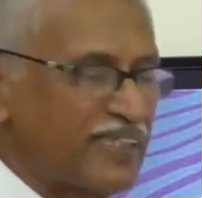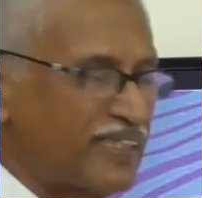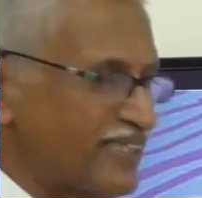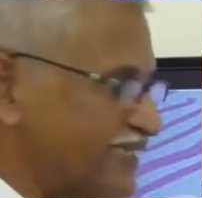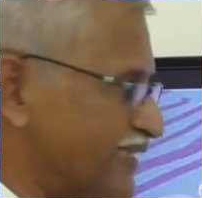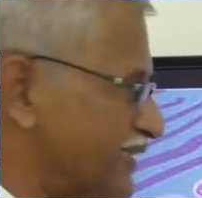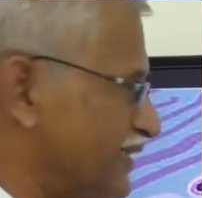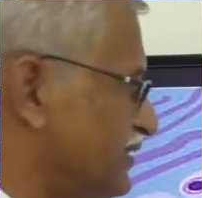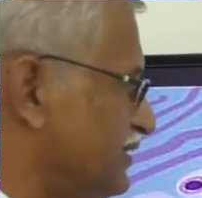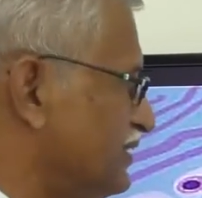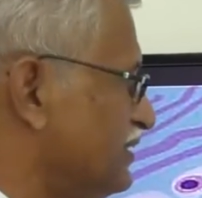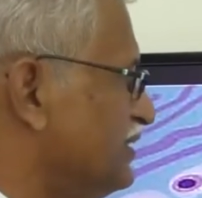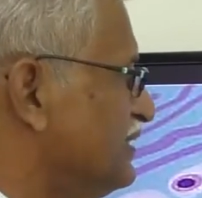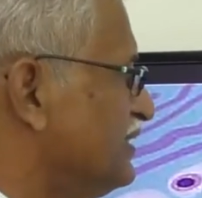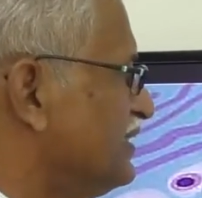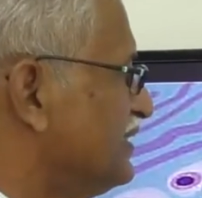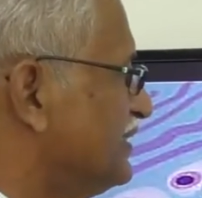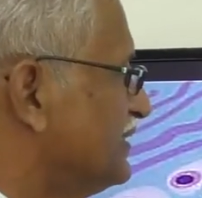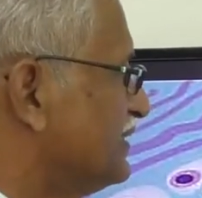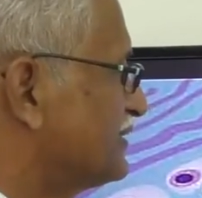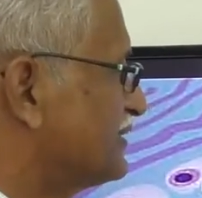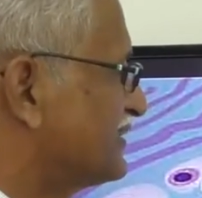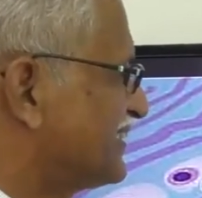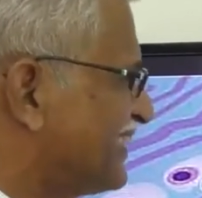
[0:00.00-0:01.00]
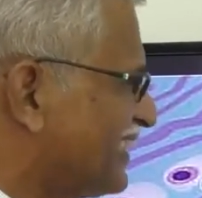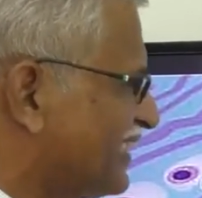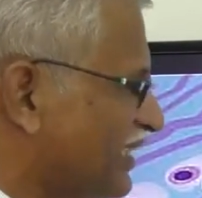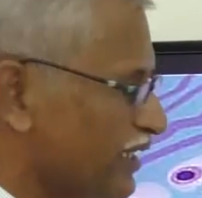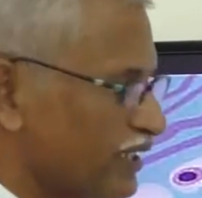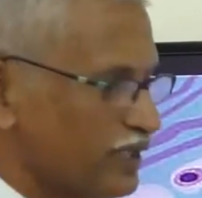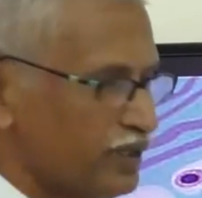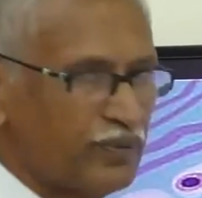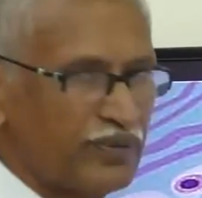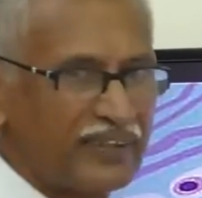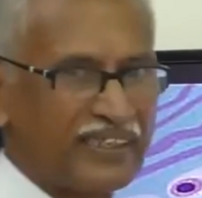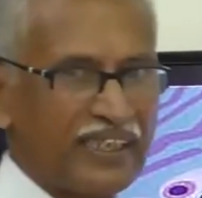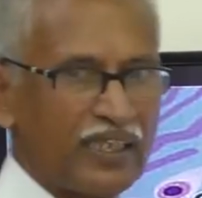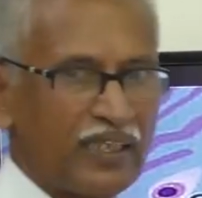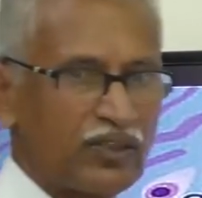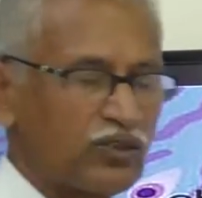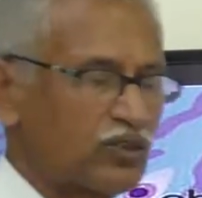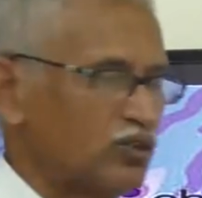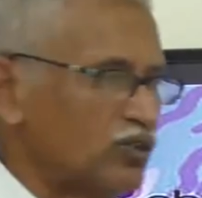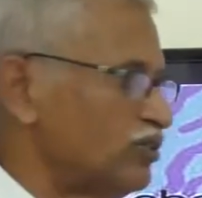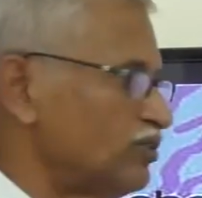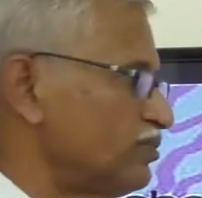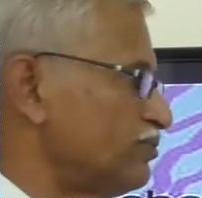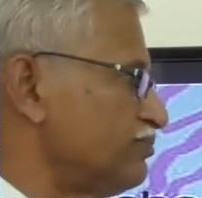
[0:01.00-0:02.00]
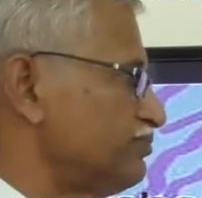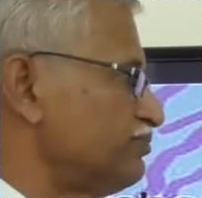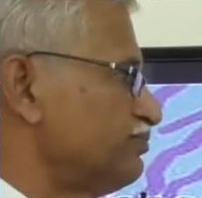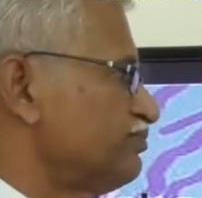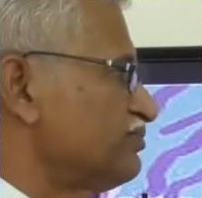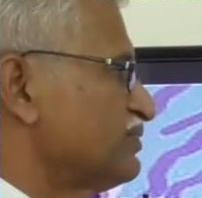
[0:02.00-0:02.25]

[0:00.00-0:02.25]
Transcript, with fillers: மாதிரி ஸ்கின்லேயும் இப்படி தான் இருக்கும்